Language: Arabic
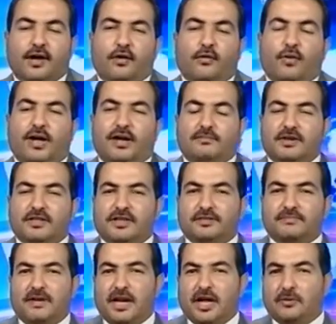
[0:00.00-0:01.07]

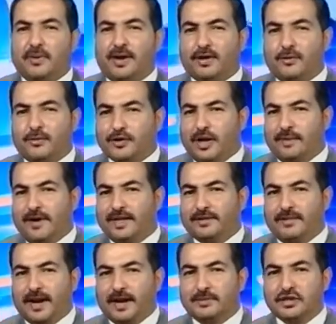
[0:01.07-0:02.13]
والمزيد من الأخبار ومتابعة
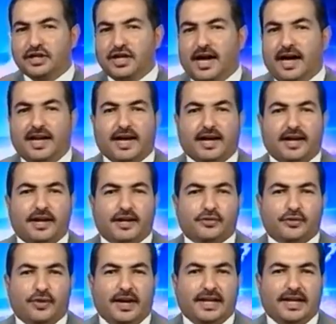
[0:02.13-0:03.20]
برامجنا على قناة
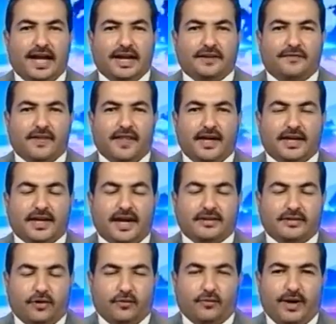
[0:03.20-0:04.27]
سهيل الفضائية
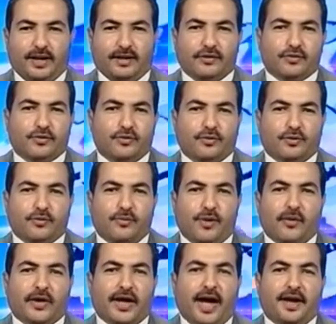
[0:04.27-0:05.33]
دوما زوروا
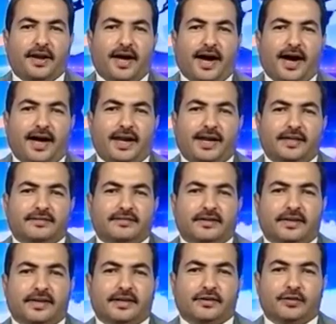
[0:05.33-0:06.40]
موقعنا على
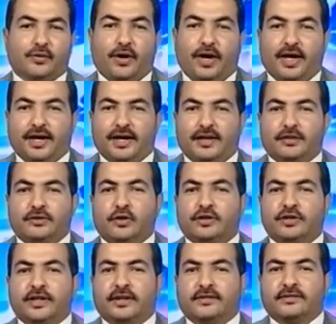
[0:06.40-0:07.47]
الإنترنت سهيل
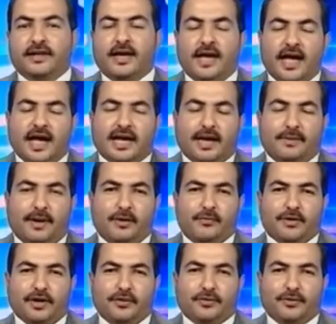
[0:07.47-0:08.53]
دوت نت كما
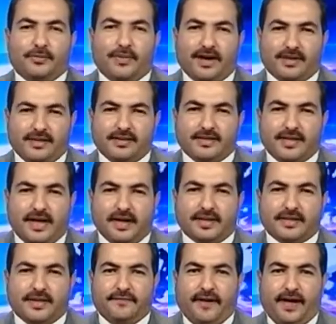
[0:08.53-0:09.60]
يمكنكم أيضا زيارة
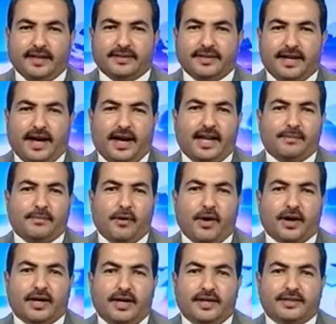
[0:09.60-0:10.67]
صفحاتنا على
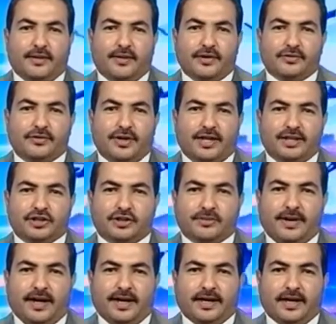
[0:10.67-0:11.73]
مواقع التواصل
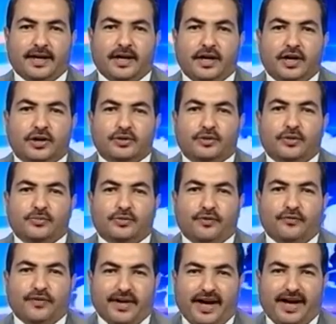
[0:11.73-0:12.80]
الاجتماعي
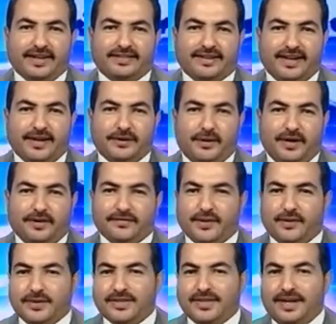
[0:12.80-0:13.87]
دمتم في رعاية الله
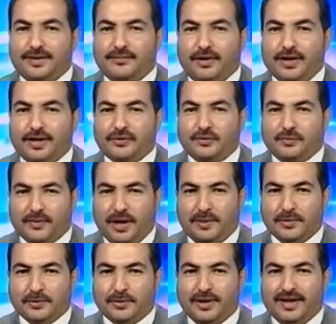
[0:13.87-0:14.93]
وحفظه والسلام عليكم
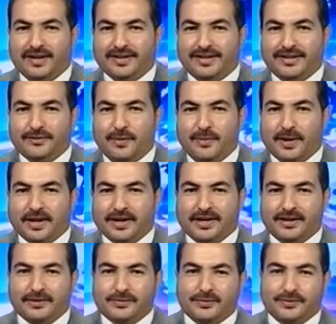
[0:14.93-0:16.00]
ورحمة الله
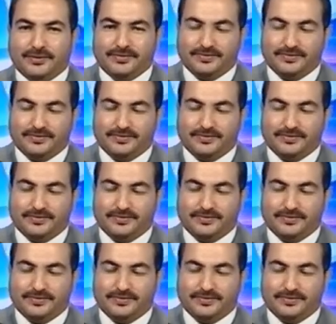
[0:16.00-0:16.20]
وبركاته